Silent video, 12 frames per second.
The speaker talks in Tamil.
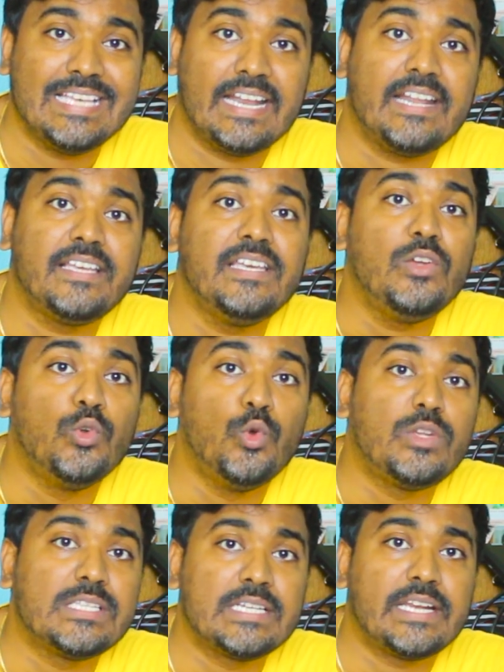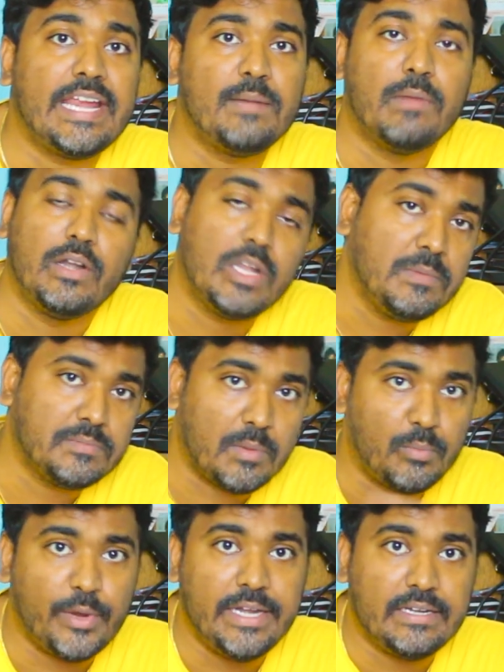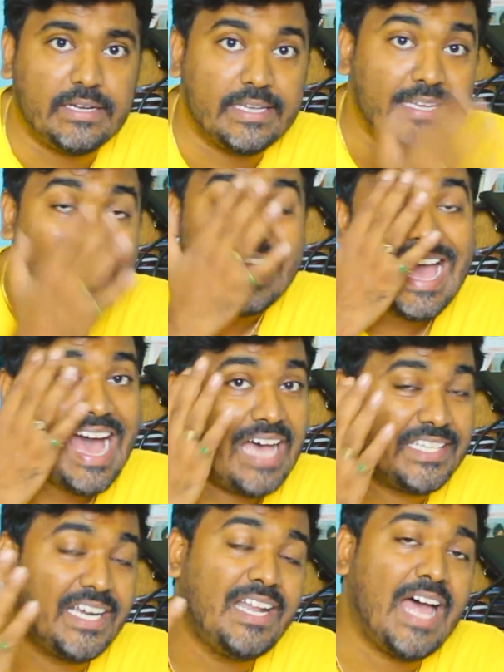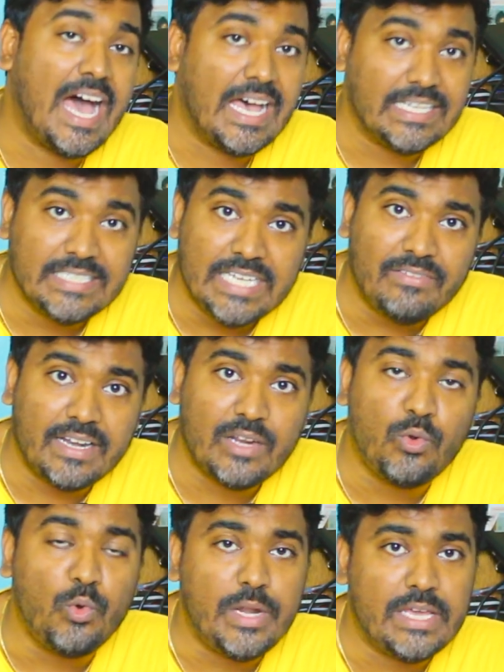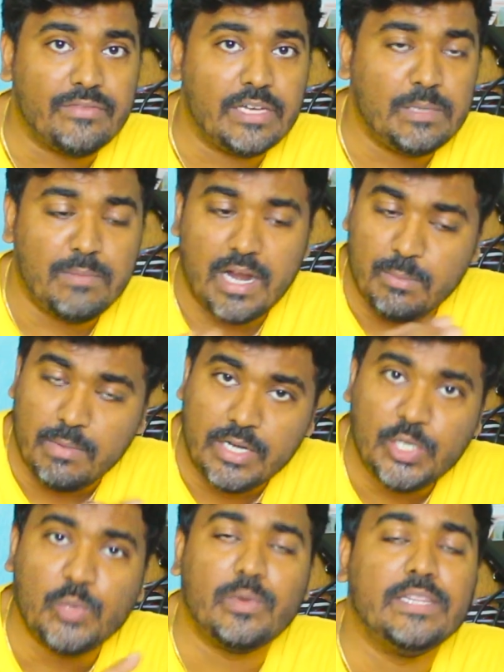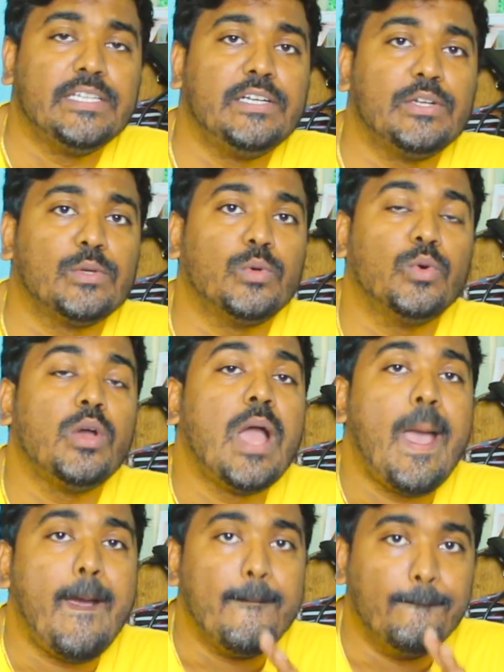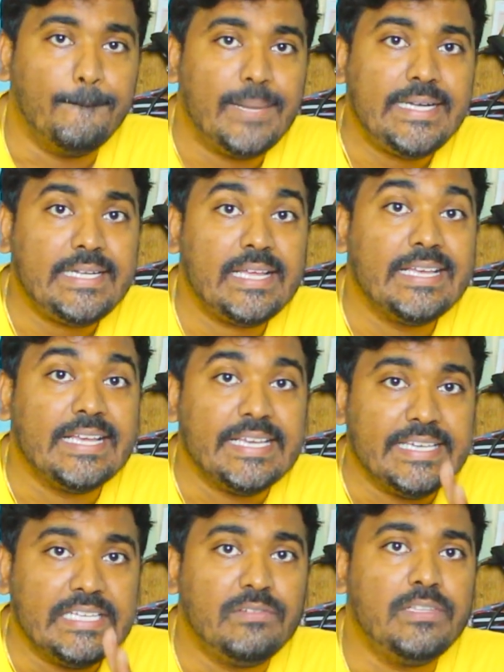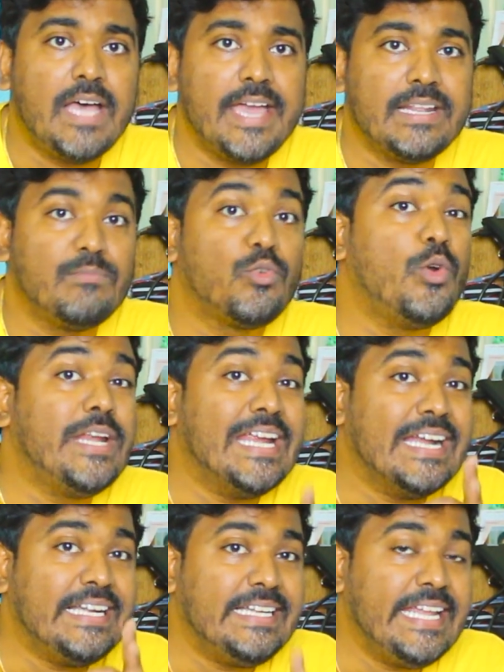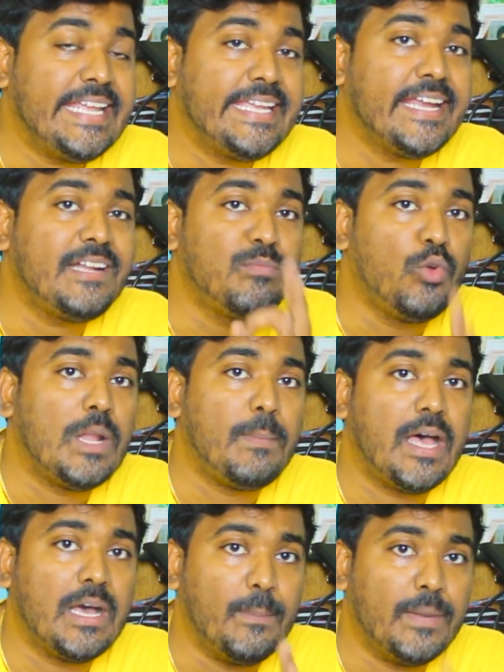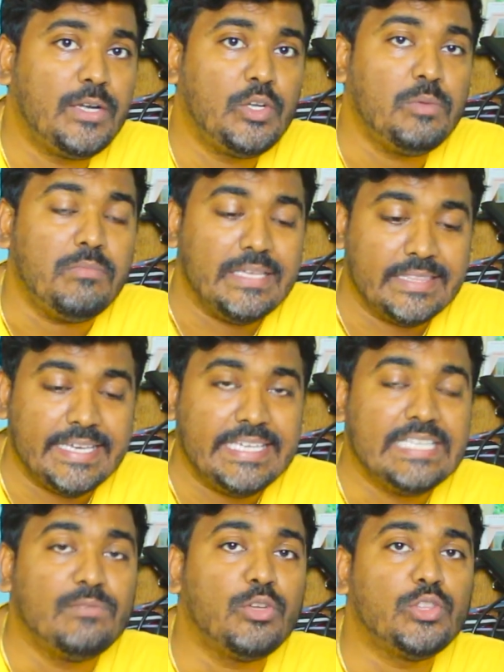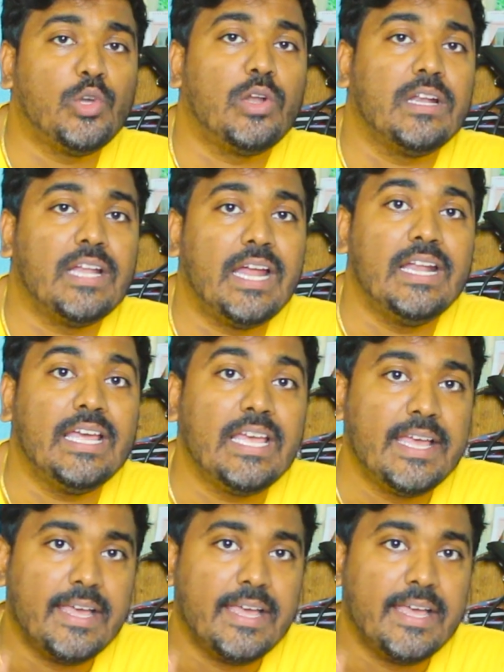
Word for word: சரக்கு குட்ஸ் ட்ரெயின் மட்டும் இப்போ போயிட்டுருக்கு அதனால் அதில் வரக்கூடிய வருமானம் மட்டும் வந்துகிட்டு இருக்கும் பட் இருபதாயிரம் கோடி டிக்கெட் மூலமாக மட்டும் இந்த இருபத்தோரு நாளில்